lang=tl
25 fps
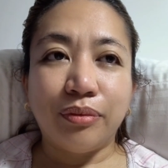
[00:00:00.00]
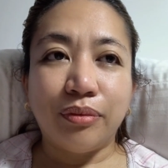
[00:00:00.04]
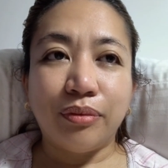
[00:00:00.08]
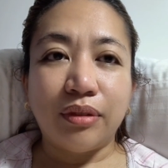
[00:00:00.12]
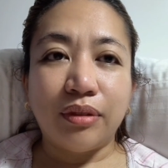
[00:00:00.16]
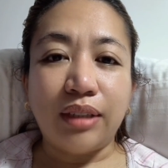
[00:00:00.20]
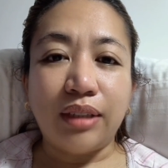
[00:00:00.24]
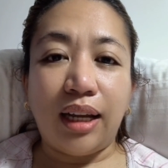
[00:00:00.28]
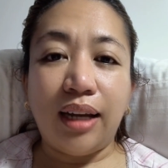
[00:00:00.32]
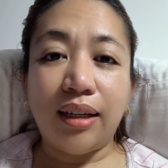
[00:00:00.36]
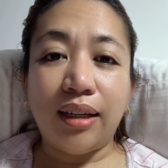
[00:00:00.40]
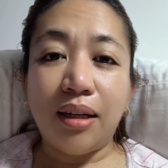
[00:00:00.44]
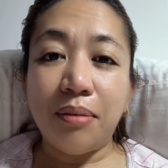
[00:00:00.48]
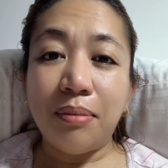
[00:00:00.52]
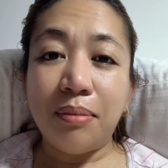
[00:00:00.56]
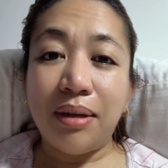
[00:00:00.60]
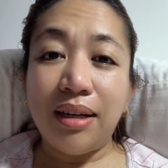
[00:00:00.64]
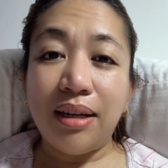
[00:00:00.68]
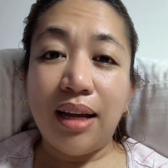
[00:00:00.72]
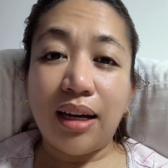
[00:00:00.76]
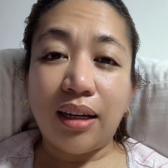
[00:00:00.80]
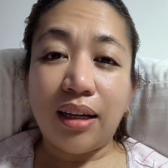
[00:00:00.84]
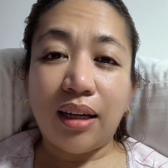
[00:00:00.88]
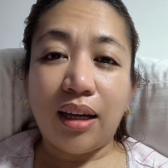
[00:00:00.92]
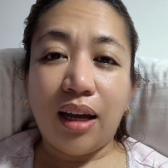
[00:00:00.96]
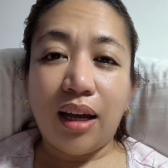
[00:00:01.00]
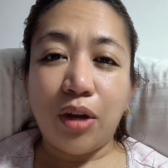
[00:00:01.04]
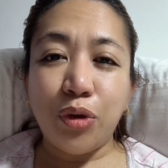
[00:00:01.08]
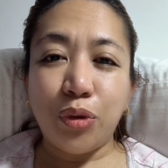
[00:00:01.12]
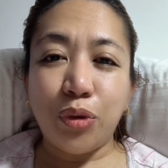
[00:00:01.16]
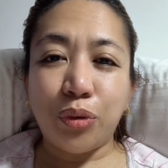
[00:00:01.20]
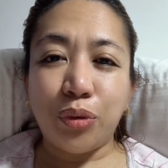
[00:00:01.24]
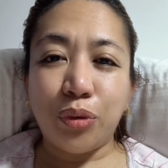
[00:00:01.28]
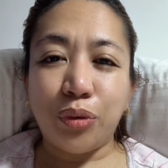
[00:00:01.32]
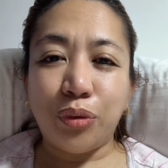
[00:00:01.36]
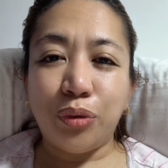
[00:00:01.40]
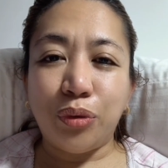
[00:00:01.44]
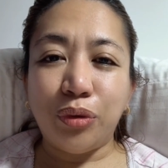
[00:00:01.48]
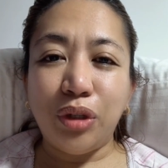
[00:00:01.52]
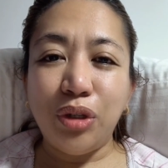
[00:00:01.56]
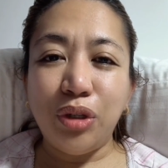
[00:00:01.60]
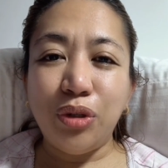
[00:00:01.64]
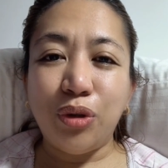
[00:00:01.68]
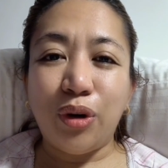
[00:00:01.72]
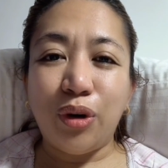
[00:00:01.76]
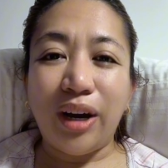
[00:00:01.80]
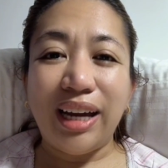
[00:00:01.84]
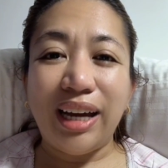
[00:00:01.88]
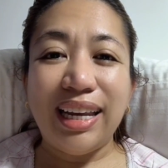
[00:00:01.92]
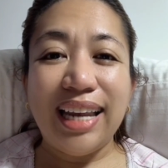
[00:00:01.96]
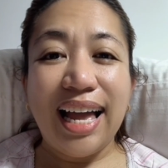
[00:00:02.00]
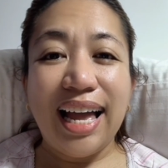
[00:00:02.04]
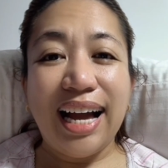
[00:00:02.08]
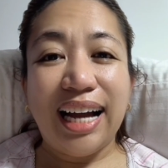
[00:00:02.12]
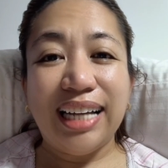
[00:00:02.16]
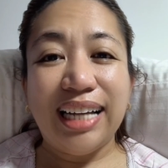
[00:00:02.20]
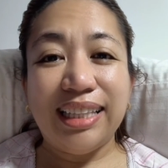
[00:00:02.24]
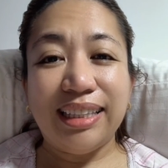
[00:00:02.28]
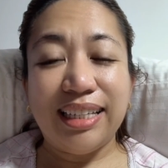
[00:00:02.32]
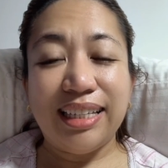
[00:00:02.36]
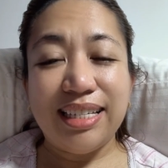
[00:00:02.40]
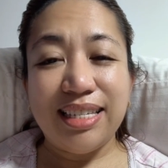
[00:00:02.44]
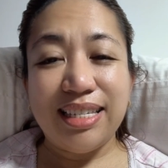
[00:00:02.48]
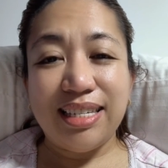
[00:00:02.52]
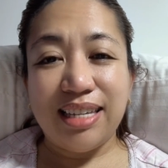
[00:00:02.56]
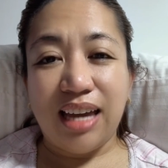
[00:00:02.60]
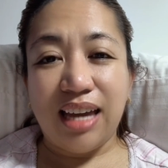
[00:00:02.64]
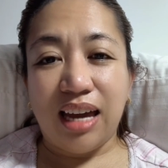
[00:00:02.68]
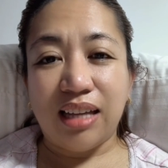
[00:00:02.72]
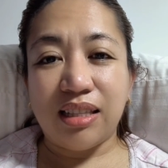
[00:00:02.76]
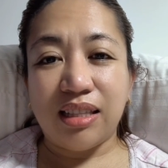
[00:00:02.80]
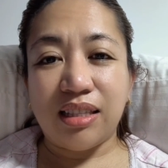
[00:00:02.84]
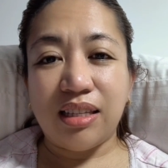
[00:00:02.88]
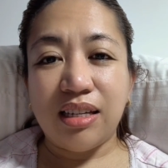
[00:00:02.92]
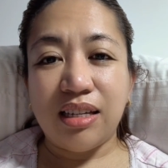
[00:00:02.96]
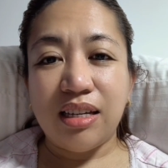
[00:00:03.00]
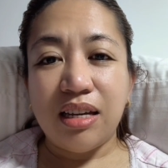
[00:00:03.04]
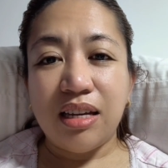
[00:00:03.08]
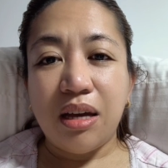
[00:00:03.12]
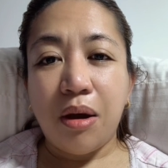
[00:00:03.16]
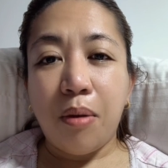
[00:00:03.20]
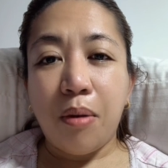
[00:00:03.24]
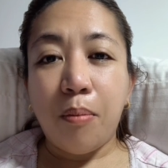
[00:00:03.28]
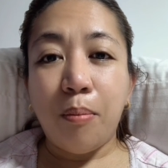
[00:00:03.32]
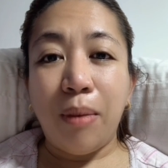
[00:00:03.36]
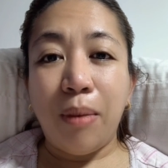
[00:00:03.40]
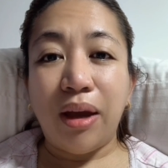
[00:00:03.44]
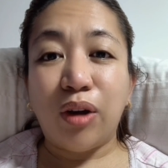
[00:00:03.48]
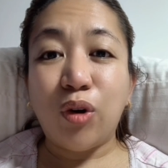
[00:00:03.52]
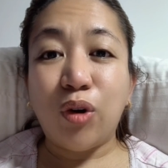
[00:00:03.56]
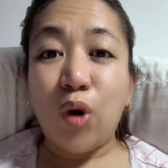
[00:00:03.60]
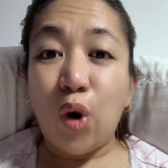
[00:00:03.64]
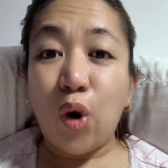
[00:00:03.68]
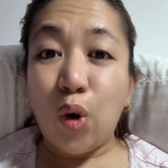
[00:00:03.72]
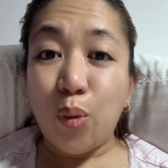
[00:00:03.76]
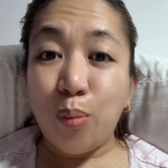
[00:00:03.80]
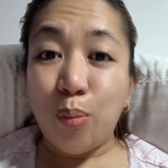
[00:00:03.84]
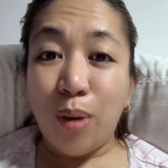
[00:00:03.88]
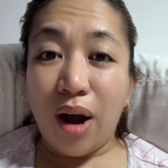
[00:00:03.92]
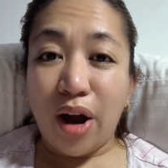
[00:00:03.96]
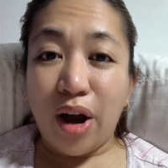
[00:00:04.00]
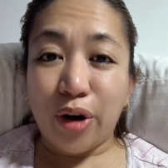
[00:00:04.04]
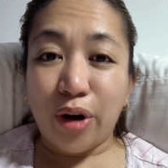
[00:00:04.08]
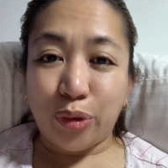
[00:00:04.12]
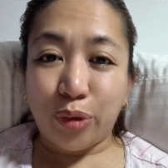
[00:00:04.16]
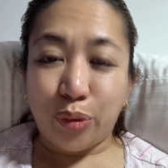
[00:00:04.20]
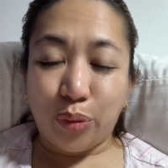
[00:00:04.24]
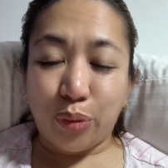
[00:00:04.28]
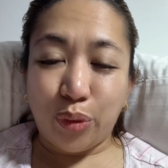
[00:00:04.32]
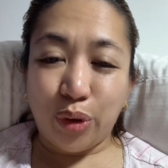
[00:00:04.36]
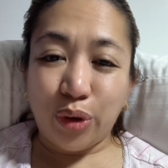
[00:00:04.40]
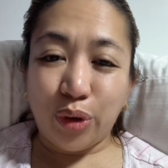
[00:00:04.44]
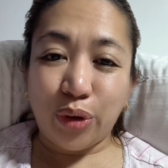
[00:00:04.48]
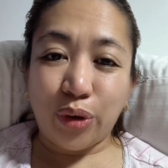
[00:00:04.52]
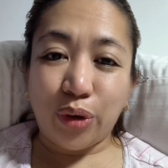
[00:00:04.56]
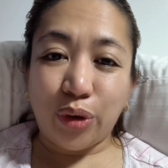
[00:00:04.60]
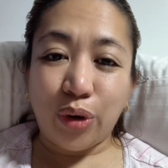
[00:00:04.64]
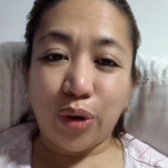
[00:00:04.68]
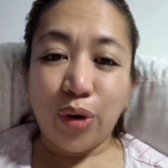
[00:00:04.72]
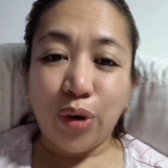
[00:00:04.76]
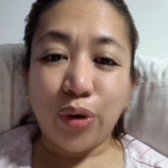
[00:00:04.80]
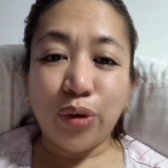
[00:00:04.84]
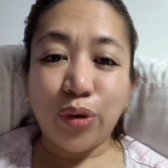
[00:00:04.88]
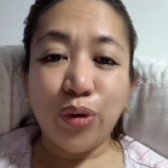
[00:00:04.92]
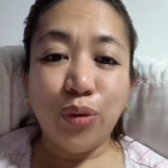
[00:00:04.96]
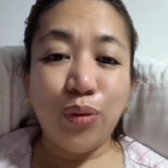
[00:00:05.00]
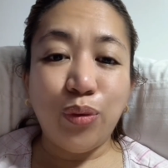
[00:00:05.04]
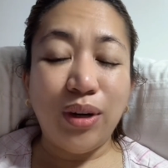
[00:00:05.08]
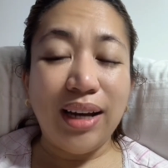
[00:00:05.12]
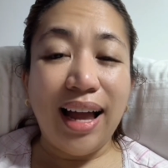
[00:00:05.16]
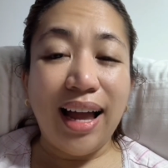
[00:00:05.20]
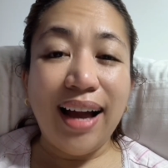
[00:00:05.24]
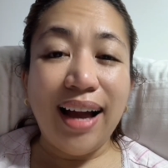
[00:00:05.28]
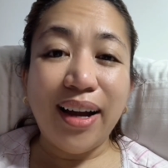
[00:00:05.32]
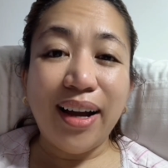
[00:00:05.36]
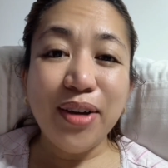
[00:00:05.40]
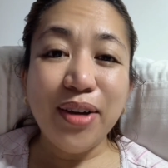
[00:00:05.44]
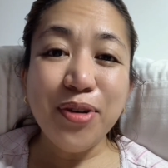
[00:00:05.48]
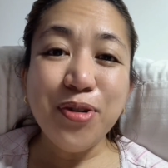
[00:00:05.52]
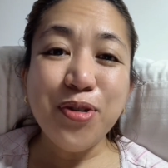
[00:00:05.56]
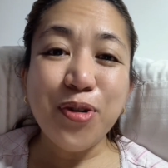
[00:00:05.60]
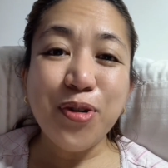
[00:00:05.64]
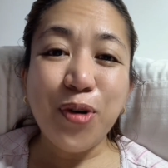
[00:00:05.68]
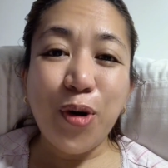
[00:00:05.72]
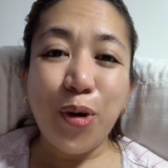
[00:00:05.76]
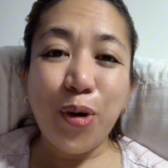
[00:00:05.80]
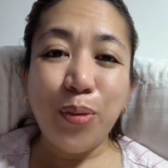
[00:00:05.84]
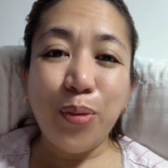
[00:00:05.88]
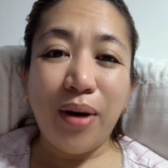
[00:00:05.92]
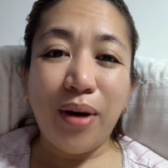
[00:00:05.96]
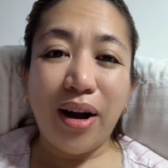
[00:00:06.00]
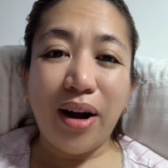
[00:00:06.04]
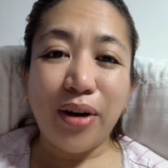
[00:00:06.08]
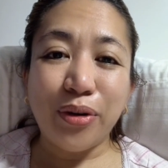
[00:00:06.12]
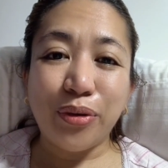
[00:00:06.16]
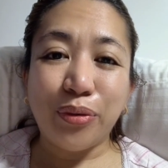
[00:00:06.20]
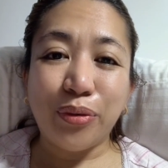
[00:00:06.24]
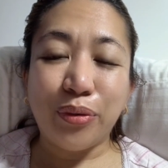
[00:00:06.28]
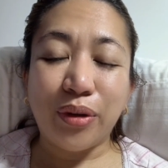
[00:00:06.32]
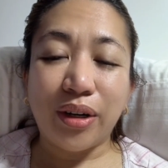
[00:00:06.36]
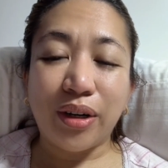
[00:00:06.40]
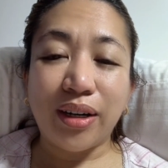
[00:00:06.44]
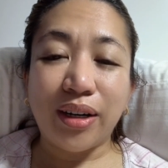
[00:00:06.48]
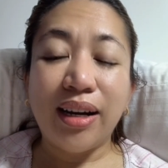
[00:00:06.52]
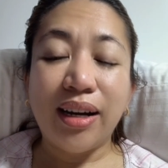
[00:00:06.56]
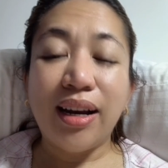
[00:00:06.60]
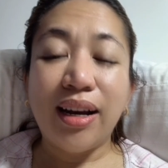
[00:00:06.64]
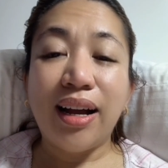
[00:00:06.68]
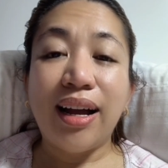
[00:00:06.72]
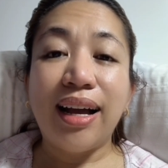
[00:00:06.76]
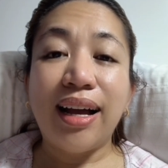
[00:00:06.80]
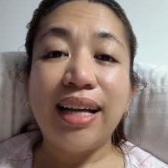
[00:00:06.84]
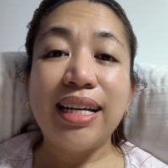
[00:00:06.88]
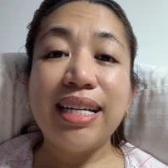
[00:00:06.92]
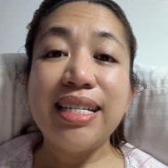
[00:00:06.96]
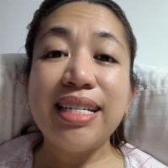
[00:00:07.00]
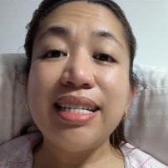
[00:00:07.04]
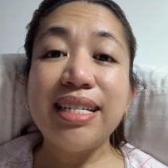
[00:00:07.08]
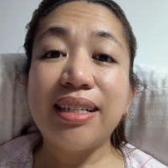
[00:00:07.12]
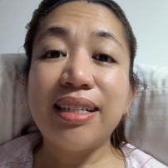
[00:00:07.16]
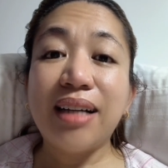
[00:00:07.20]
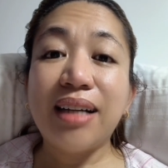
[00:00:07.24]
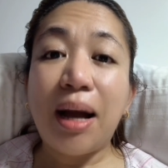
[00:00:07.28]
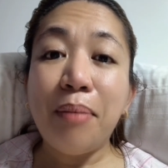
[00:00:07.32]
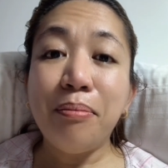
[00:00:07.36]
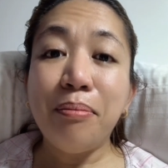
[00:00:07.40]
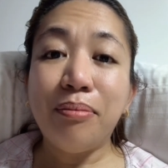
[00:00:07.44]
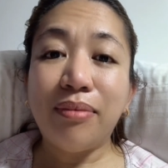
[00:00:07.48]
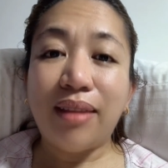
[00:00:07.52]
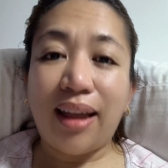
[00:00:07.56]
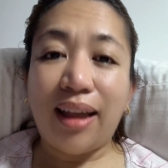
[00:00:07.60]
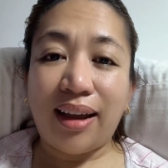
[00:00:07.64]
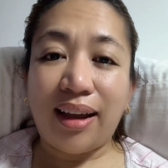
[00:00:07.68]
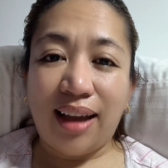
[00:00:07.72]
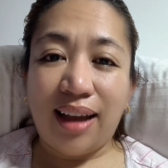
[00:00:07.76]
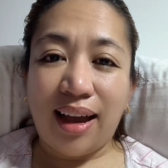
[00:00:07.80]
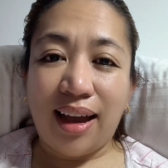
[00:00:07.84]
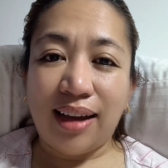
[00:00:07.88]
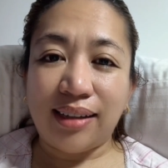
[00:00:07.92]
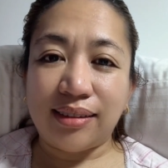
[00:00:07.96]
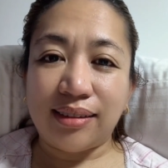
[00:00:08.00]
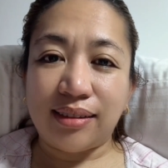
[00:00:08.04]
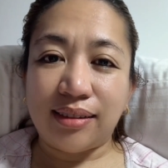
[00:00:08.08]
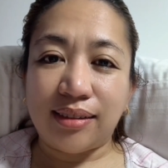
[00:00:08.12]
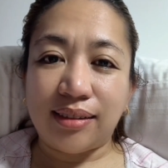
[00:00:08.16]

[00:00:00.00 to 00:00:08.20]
talagang malakihan yung kukunin nyo, kailangan din yan may co-borrower. Kung wala kayong co-borrower, scam na yan.